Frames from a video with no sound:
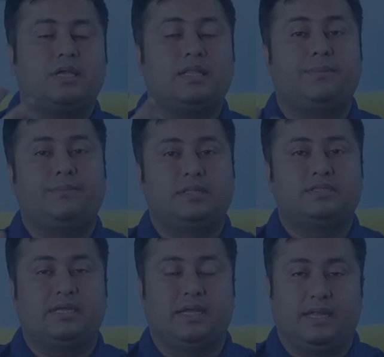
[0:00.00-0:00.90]
ज़्यादा
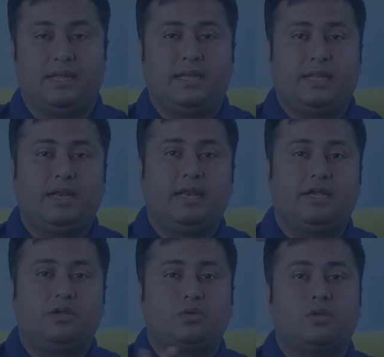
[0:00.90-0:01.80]
मिथ्स है
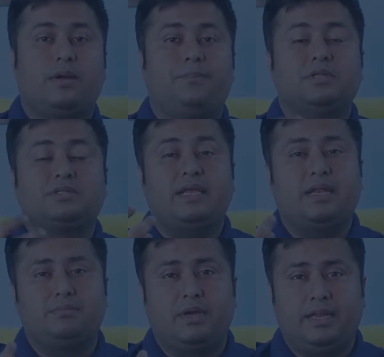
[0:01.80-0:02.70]
रिलेटेड टू कपल्स
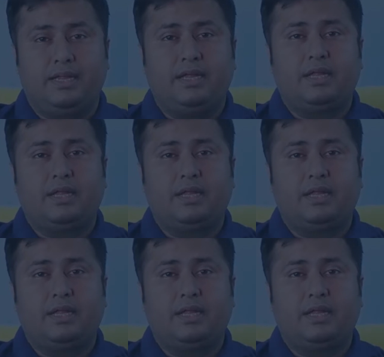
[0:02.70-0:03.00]
इन मनी